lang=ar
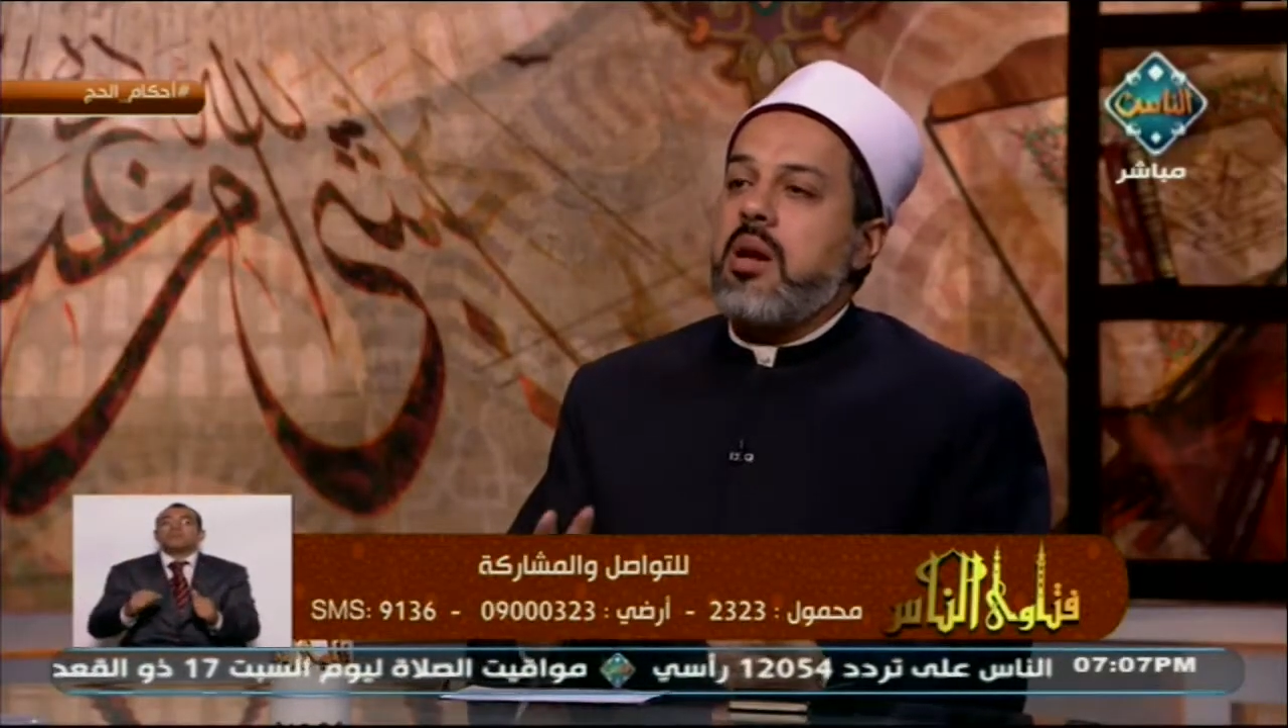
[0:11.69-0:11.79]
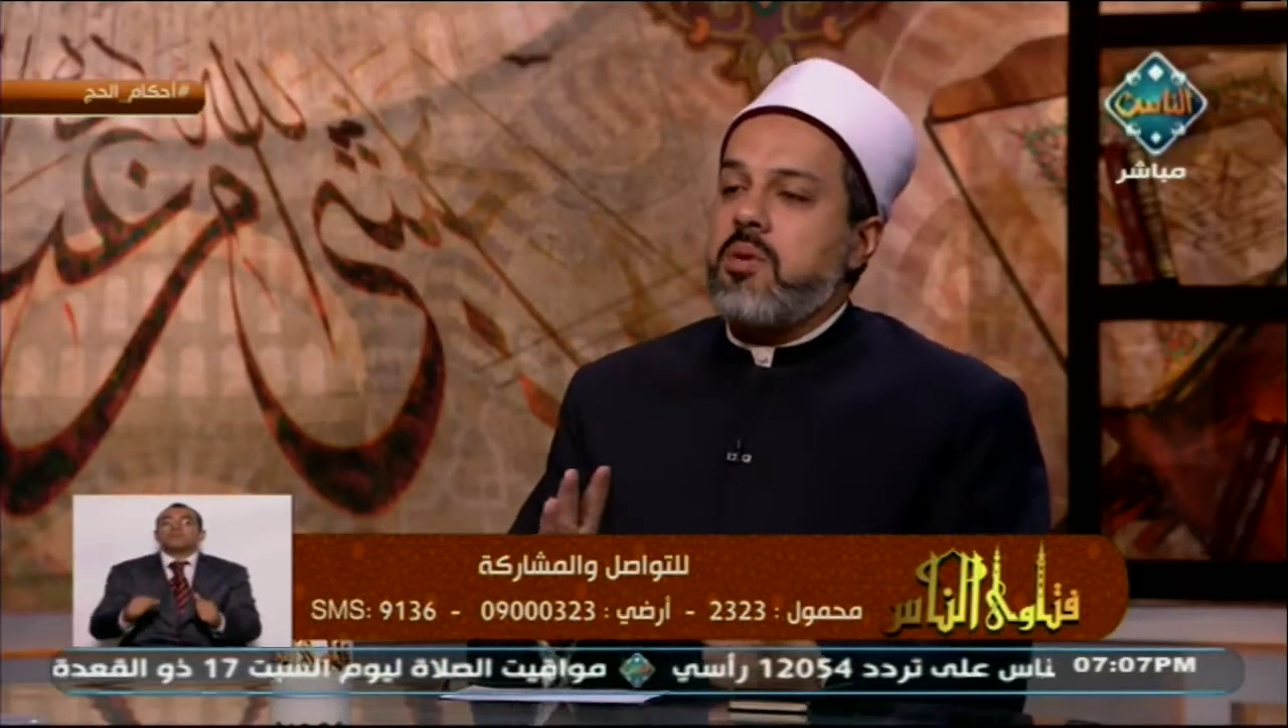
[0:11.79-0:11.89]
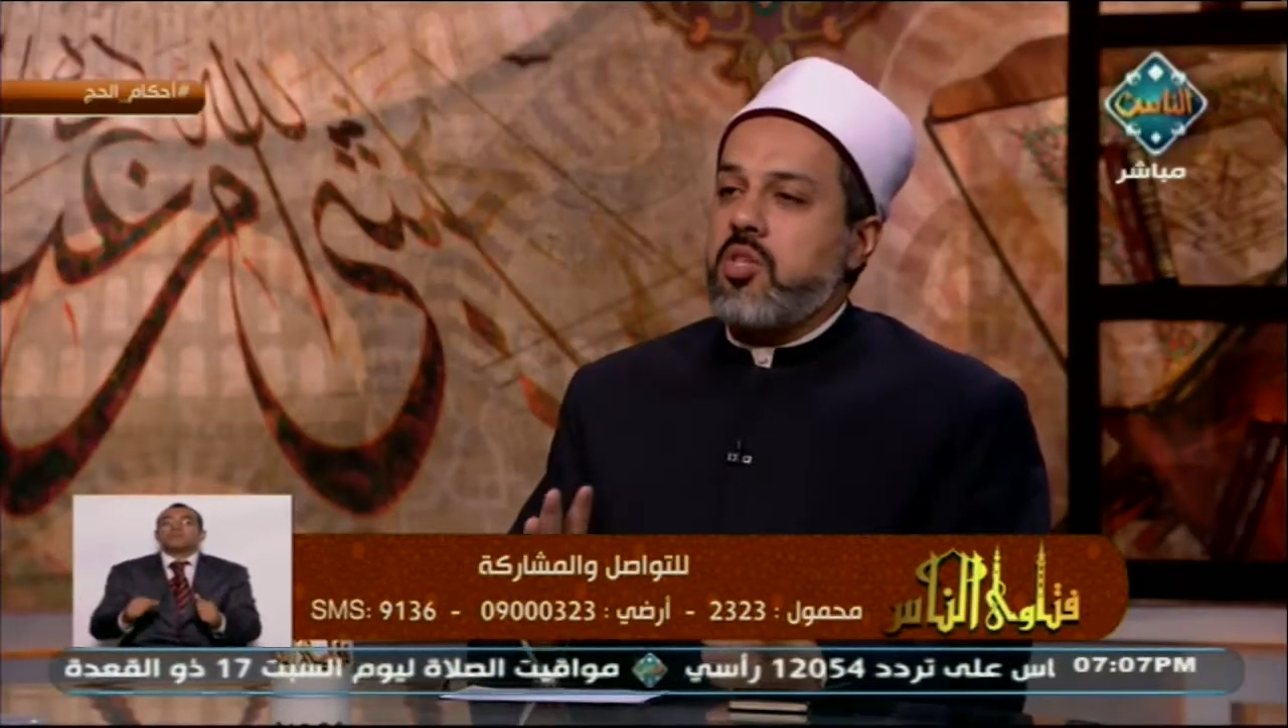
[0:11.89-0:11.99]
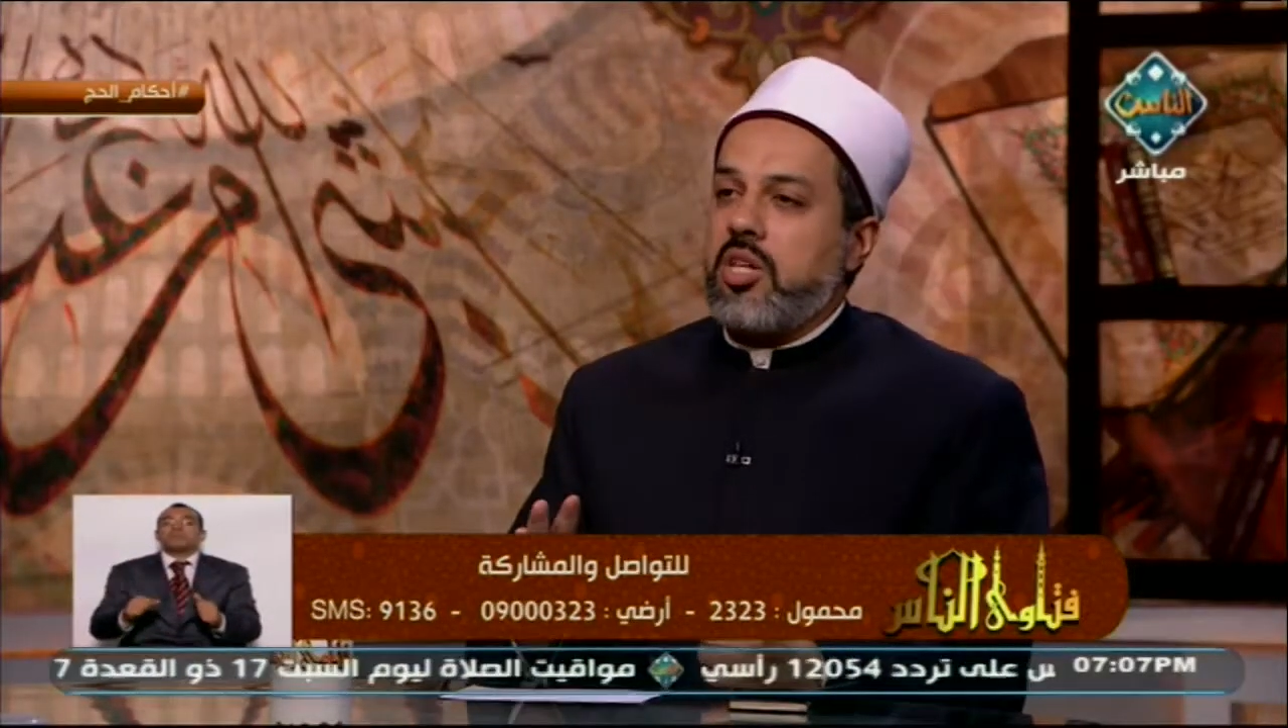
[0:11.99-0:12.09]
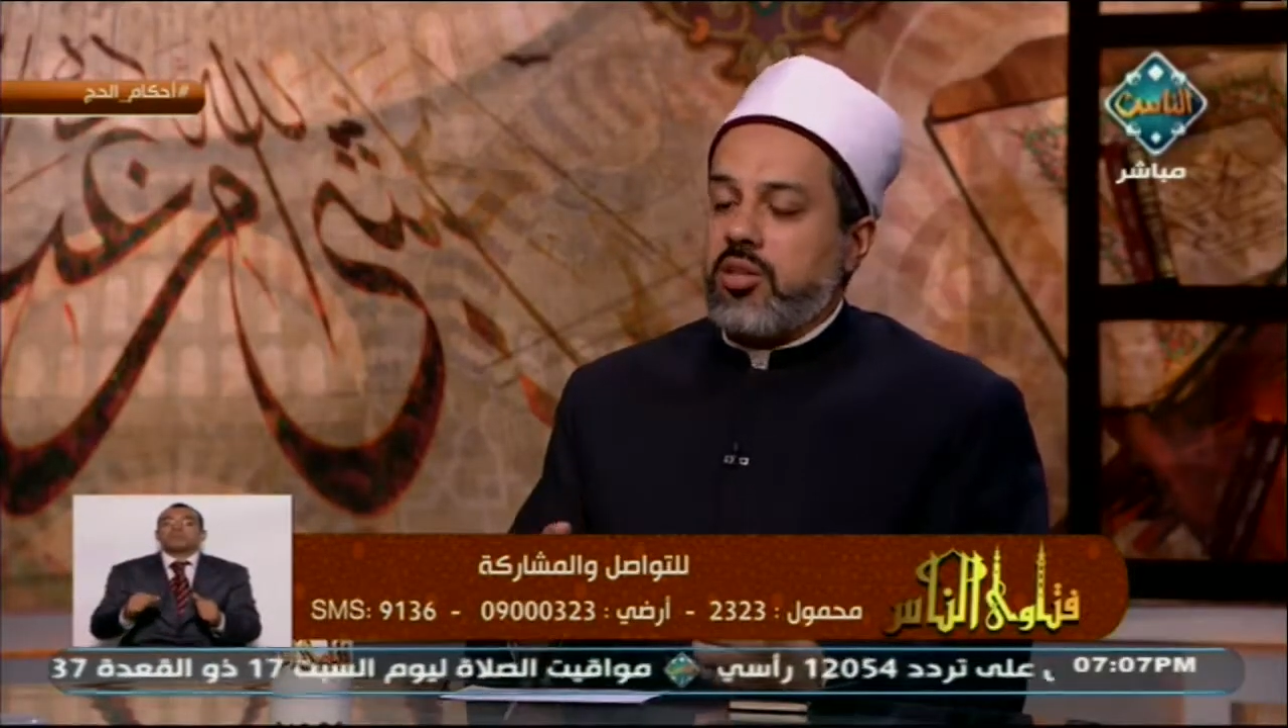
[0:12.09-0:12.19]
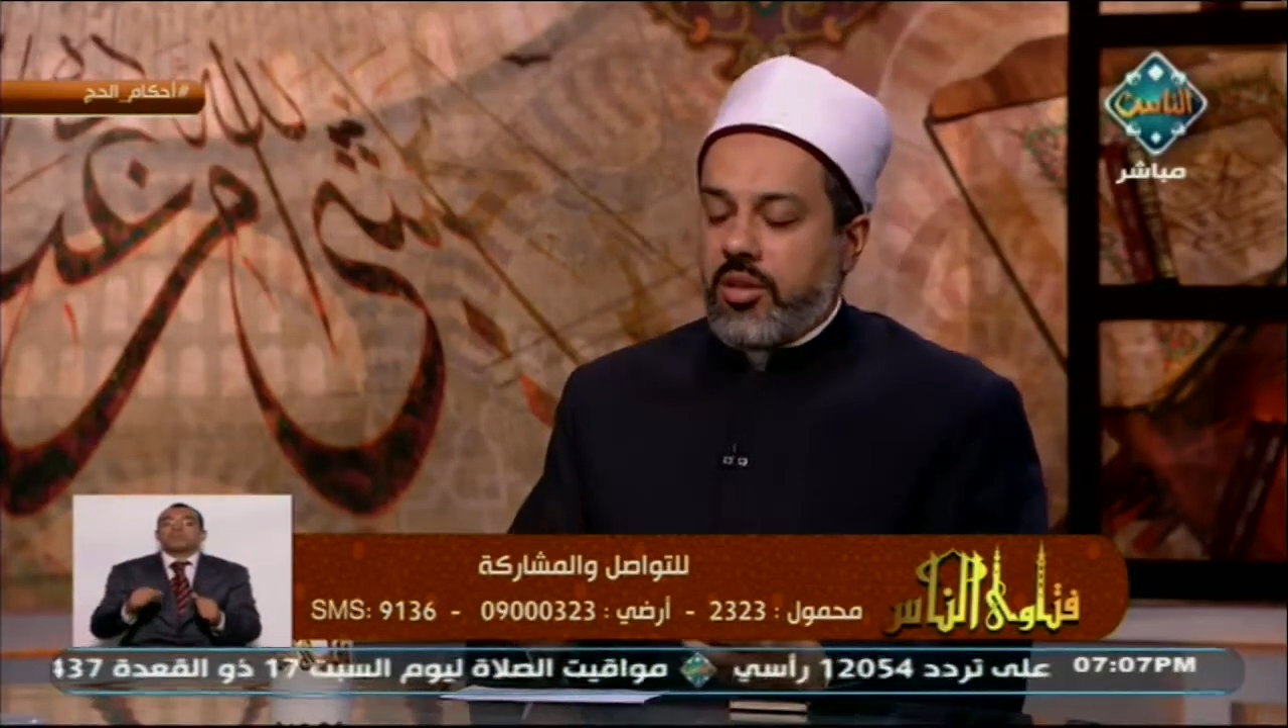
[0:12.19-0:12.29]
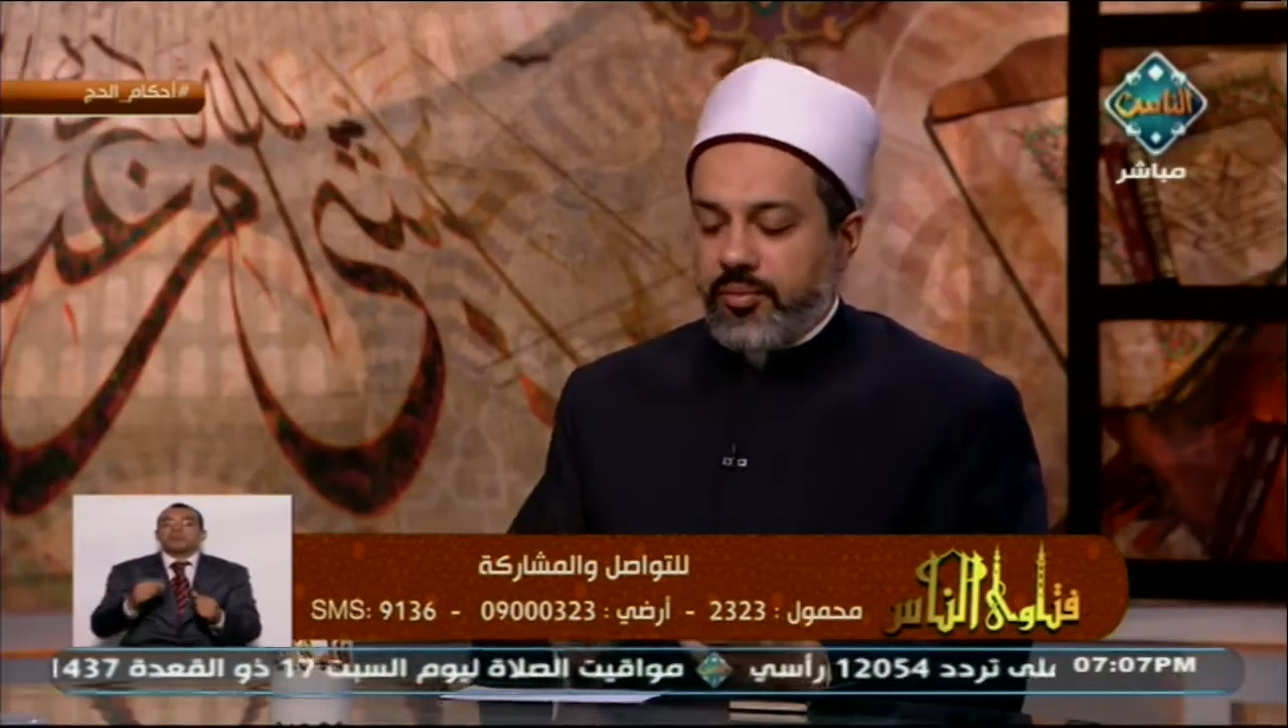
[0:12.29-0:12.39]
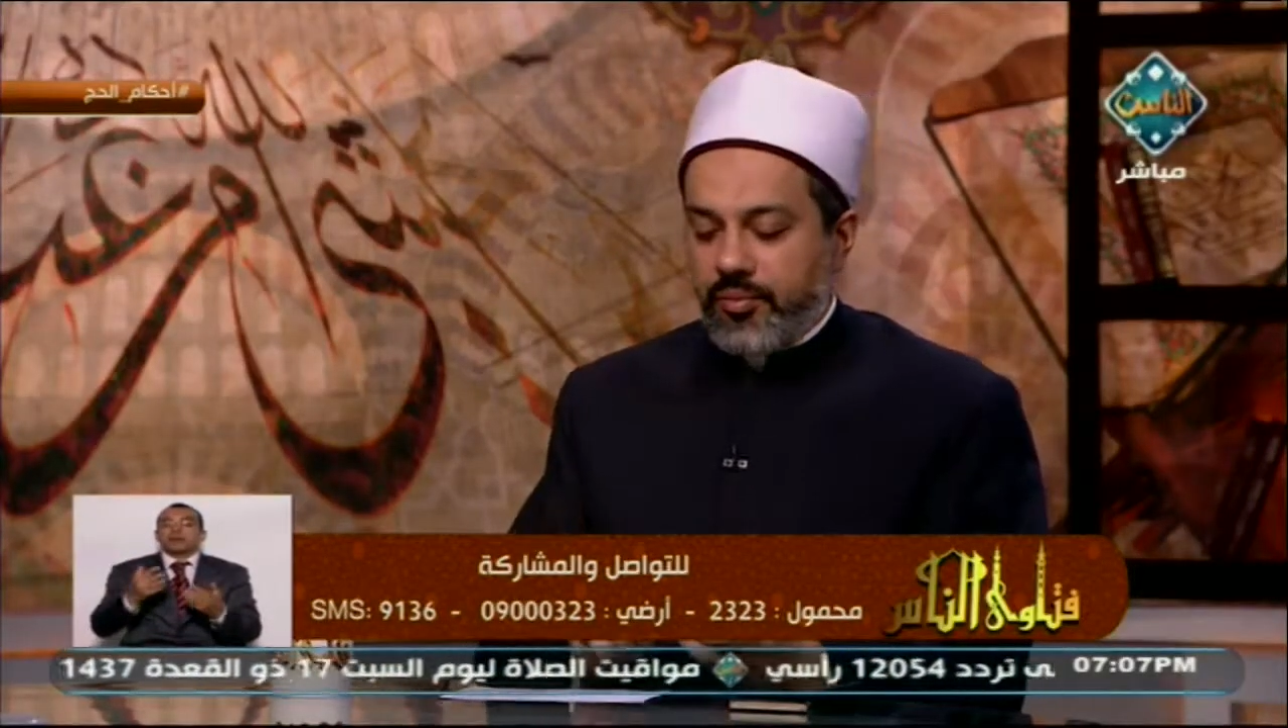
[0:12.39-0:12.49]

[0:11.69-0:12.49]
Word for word: البساطة